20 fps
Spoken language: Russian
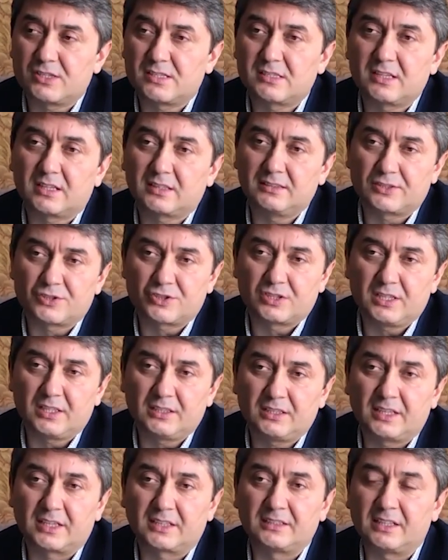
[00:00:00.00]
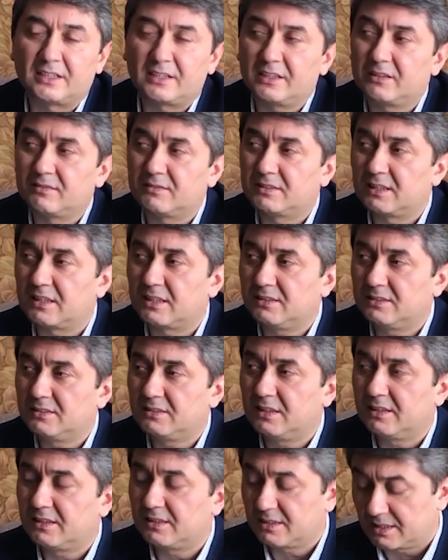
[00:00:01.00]
из них начинает игнорировать
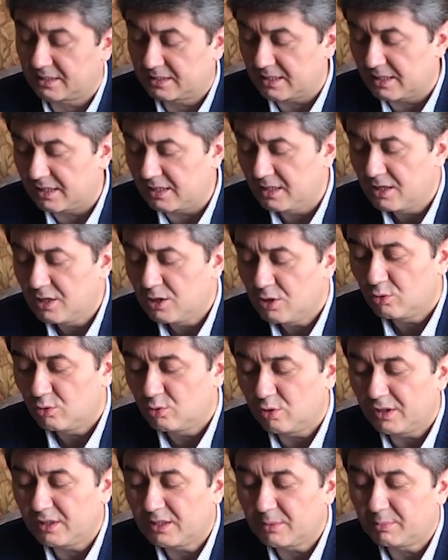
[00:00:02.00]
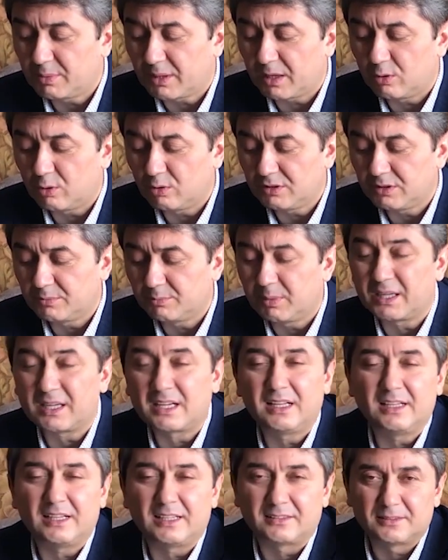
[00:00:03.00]
родителей и так далее. Но это проходит пара
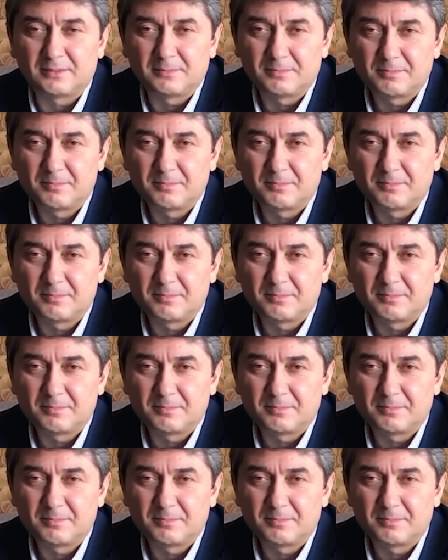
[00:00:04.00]
лет.